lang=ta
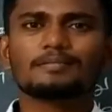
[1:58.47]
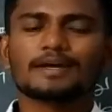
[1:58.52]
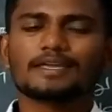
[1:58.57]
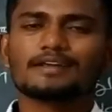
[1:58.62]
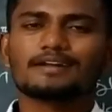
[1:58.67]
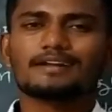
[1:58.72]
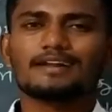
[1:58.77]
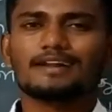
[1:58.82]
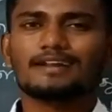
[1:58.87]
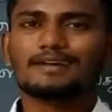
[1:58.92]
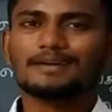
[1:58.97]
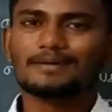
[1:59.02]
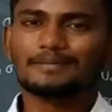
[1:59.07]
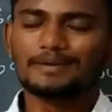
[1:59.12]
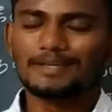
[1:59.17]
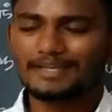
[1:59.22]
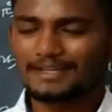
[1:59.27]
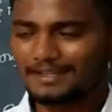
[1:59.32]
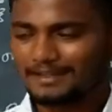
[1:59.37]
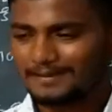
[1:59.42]
பயன் இல்லை
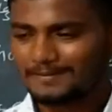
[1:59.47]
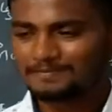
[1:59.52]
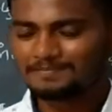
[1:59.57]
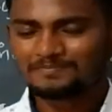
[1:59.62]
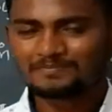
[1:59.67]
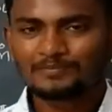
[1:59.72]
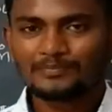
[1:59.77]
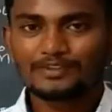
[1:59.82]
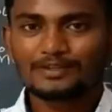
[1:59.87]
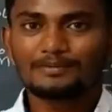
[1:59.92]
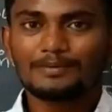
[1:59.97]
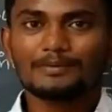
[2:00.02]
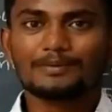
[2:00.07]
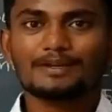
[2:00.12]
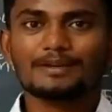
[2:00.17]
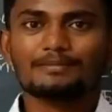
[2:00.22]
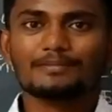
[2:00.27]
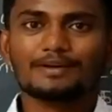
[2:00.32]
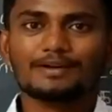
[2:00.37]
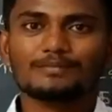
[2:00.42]
அப்படிங்கிறதான் மேபி
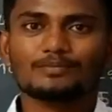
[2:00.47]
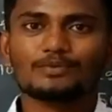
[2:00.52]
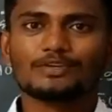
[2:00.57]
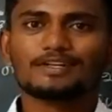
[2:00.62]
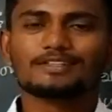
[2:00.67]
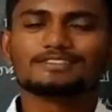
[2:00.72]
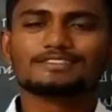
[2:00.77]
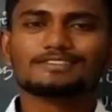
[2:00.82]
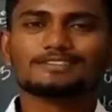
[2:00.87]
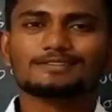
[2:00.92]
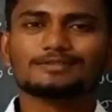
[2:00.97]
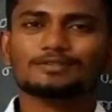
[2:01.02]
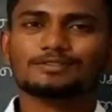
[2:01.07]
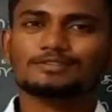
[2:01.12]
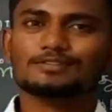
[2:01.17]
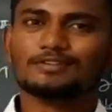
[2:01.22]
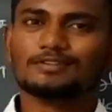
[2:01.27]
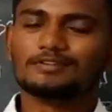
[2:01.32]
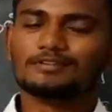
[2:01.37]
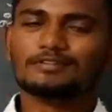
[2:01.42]
நம்ம முயற்சிக்கு
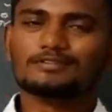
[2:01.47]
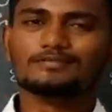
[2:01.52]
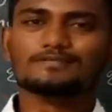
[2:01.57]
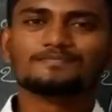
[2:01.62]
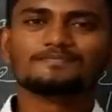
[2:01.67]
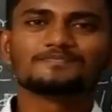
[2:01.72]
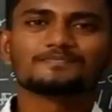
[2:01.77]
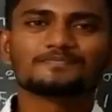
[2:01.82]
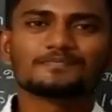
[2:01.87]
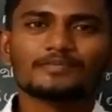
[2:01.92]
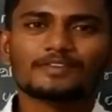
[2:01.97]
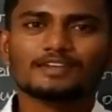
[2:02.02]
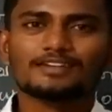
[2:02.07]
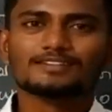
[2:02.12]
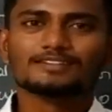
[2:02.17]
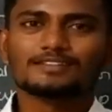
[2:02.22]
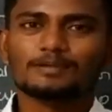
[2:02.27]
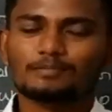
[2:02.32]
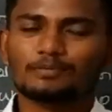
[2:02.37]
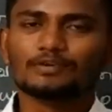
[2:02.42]
கொஞ்சம்
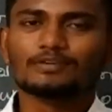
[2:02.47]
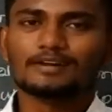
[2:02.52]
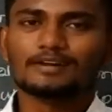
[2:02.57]
சப்போர்ட்